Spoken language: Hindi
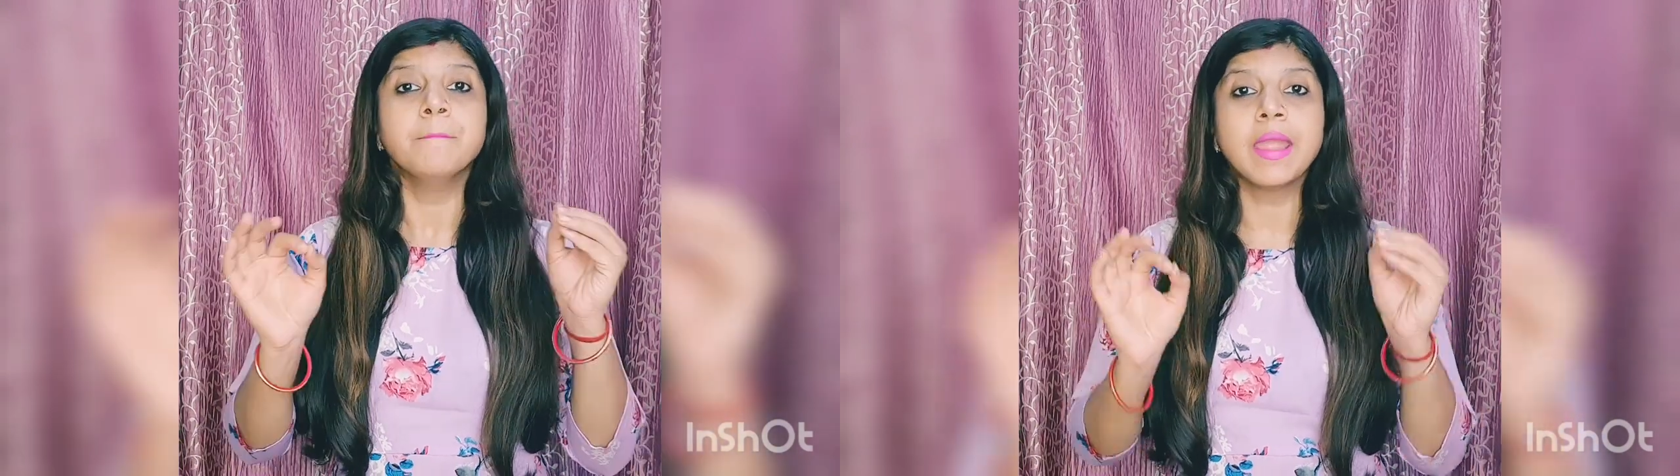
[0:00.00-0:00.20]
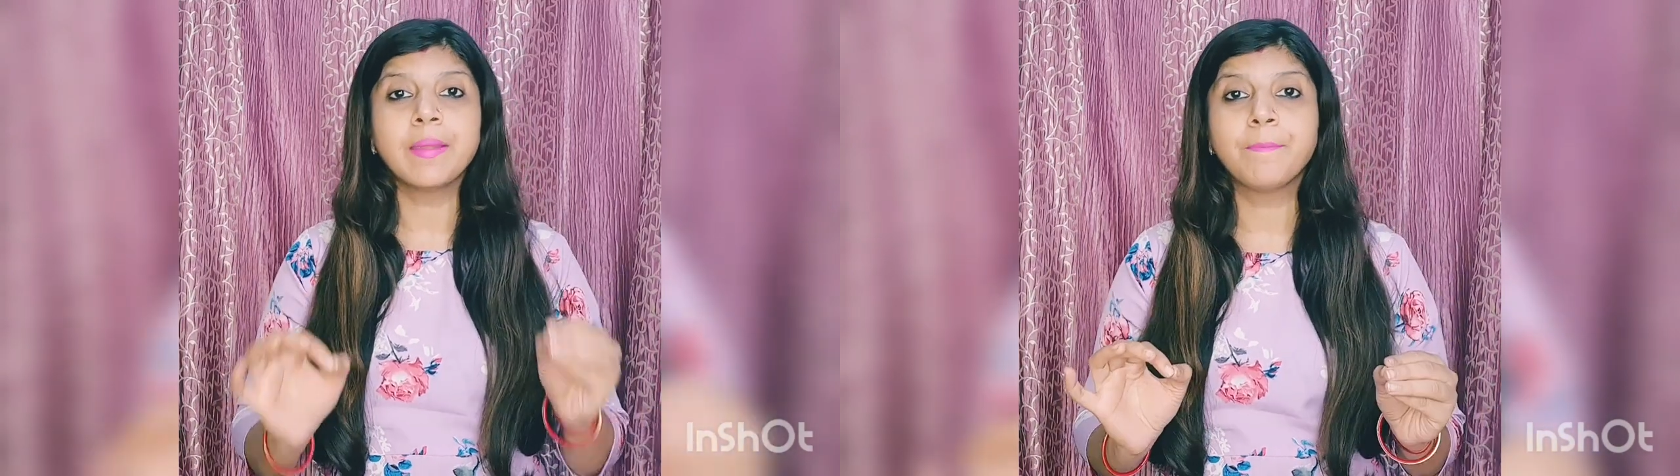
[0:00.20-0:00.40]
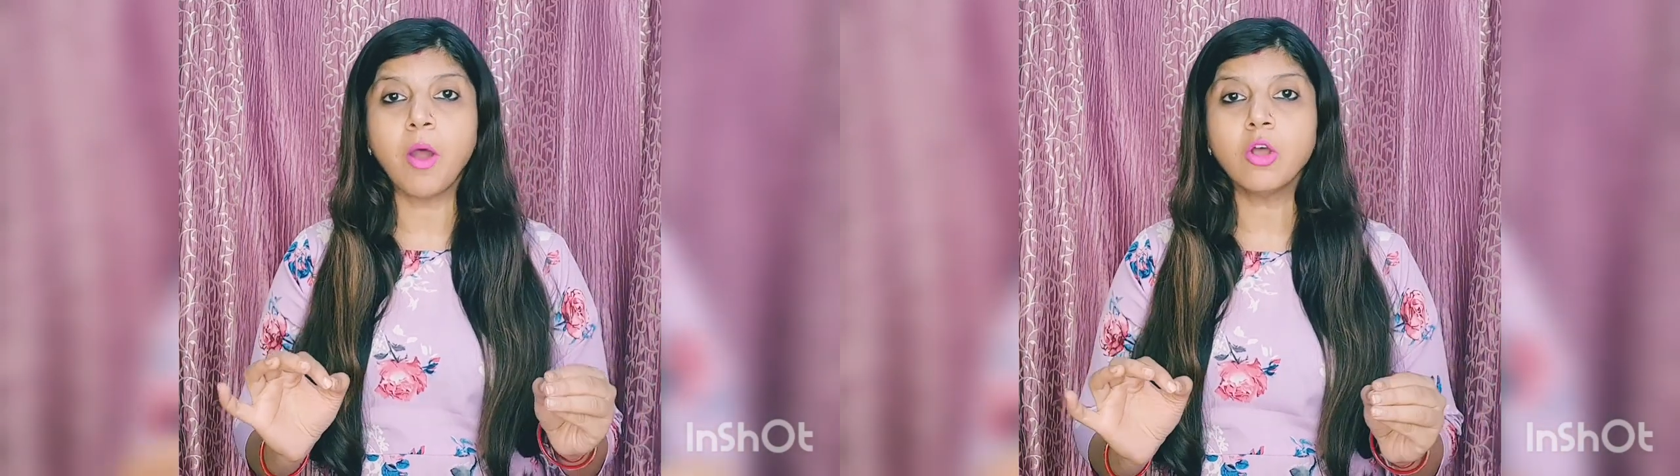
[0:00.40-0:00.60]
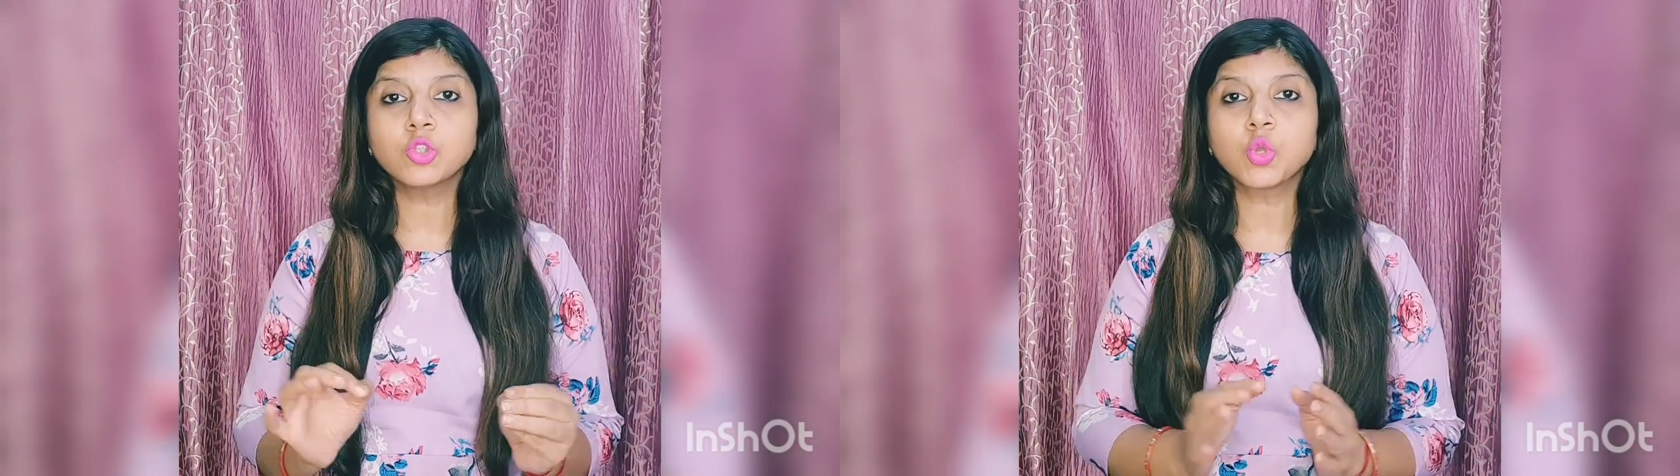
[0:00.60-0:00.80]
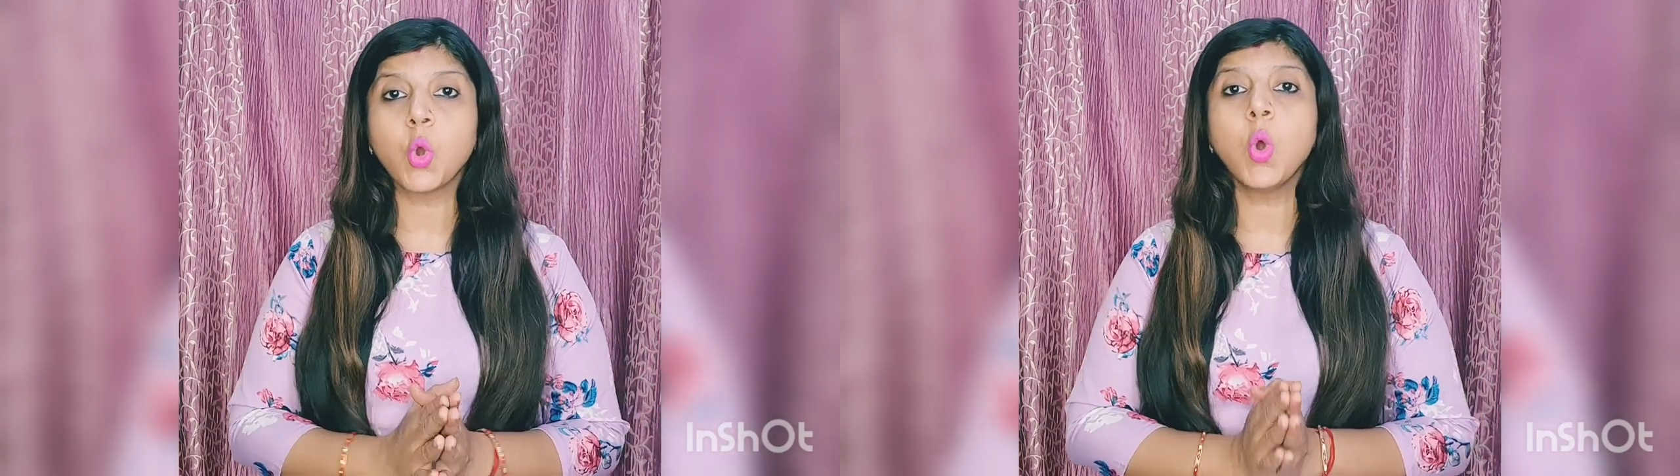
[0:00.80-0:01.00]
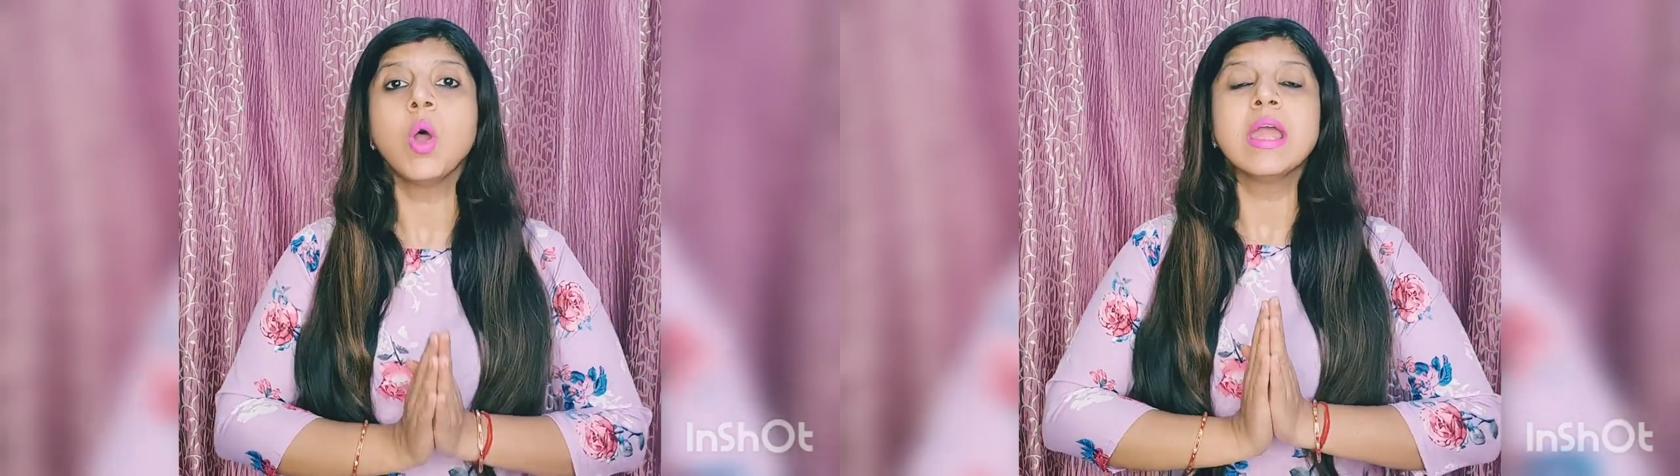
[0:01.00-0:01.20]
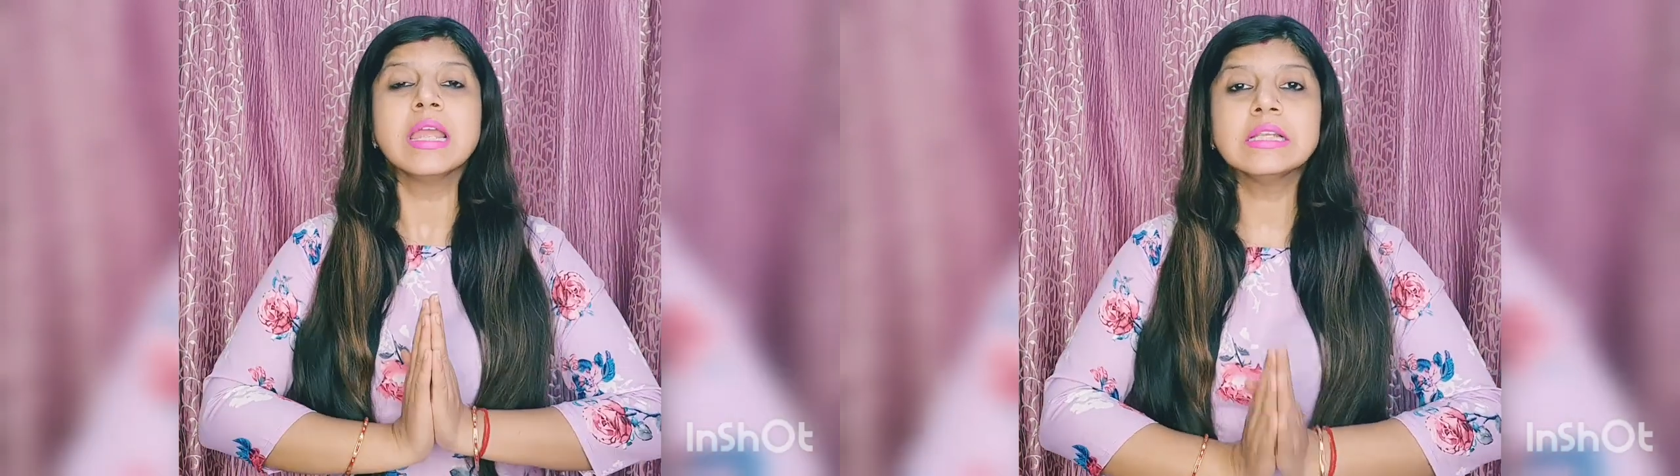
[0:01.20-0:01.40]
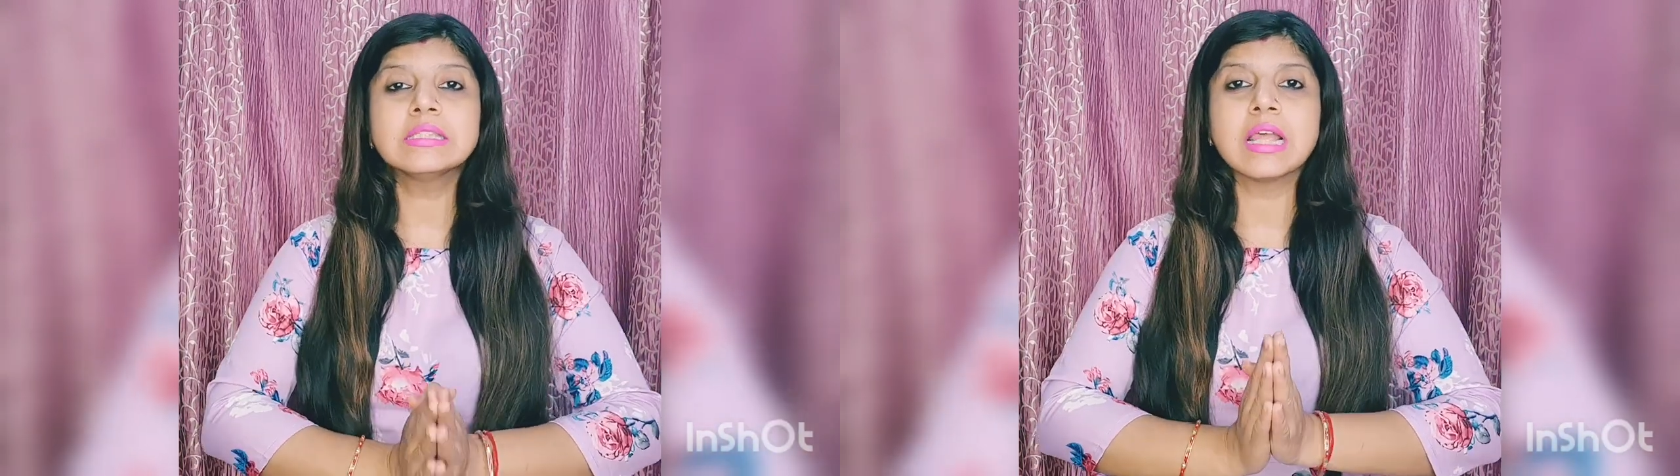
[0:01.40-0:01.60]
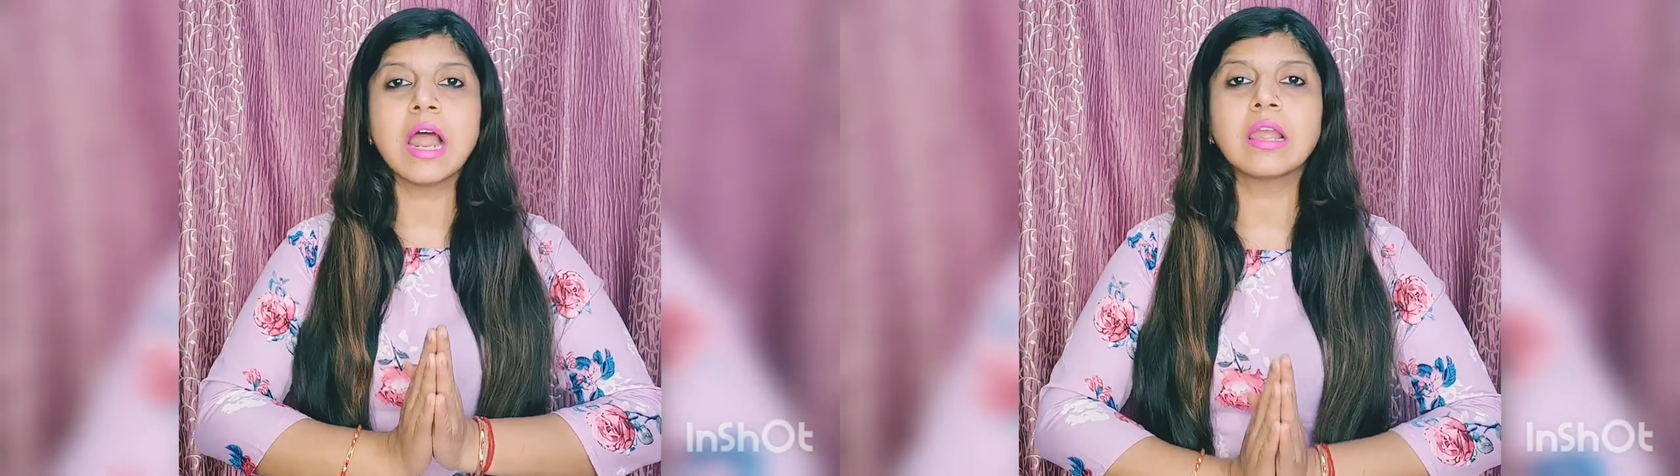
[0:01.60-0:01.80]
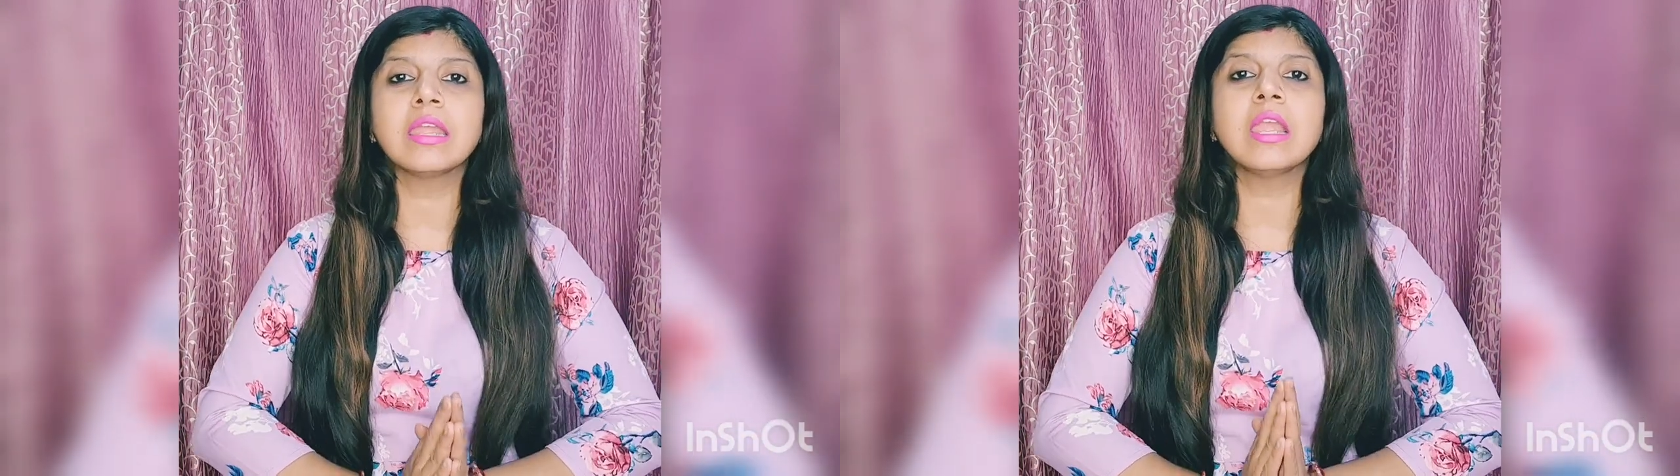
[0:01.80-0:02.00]
बिग बॉस को इस
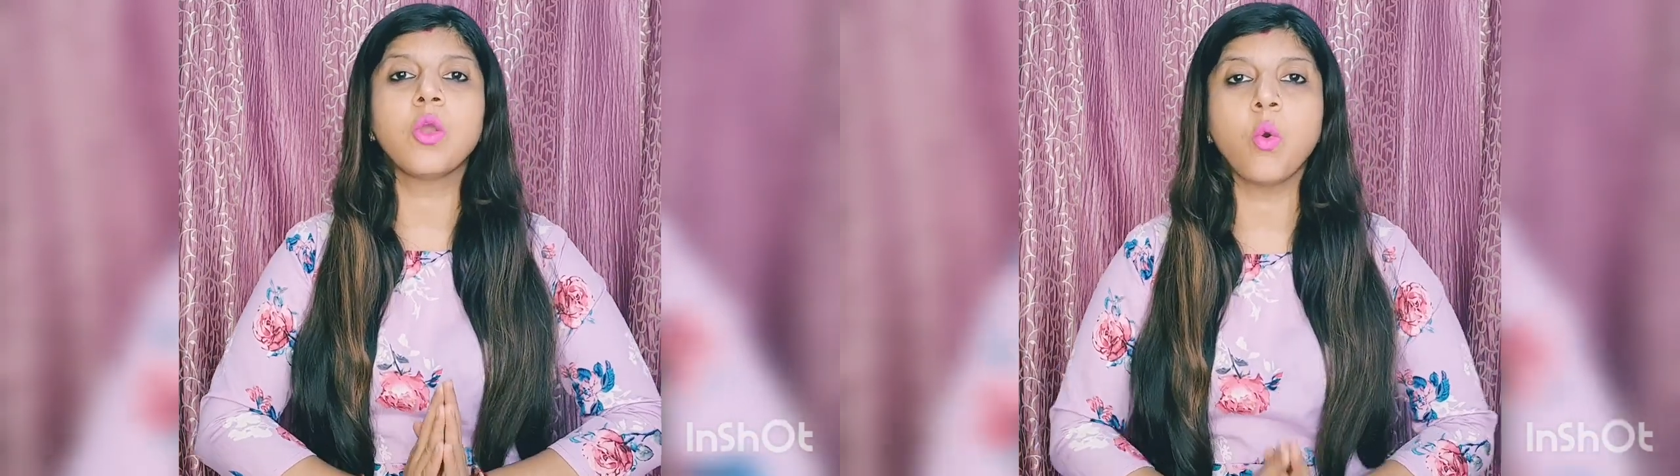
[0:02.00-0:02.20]
तरह की